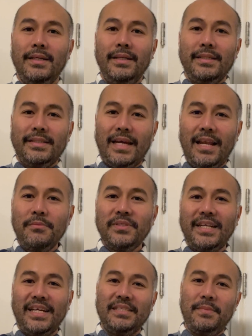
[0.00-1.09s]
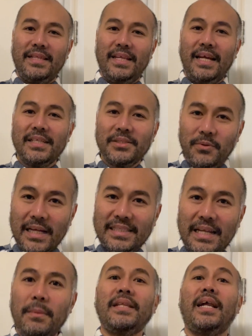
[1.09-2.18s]
Shalom sidang jemaat yang dikasih Tuhan,
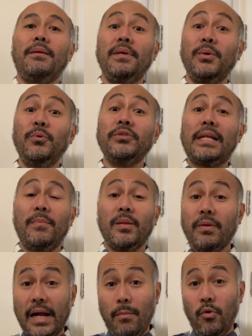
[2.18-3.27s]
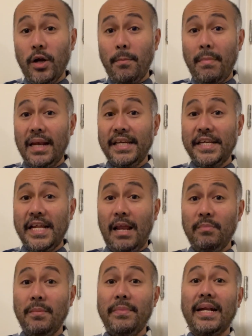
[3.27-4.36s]
selamat hari Minggu, selamat bergabung kembali di dalam
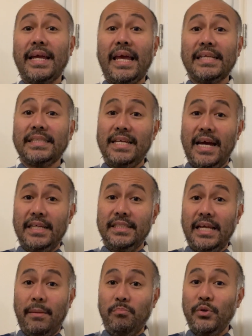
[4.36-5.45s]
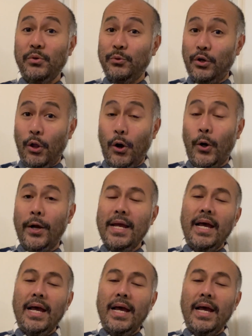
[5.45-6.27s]
ibadah GSCA Jem Yun Long.